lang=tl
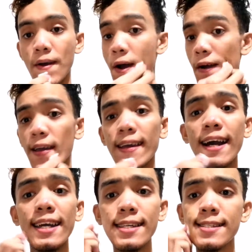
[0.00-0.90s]
Okay
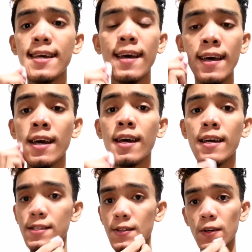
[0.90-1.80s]
guys,
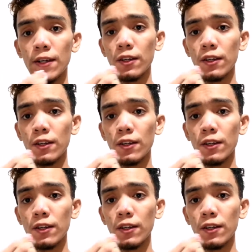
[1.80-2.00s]
so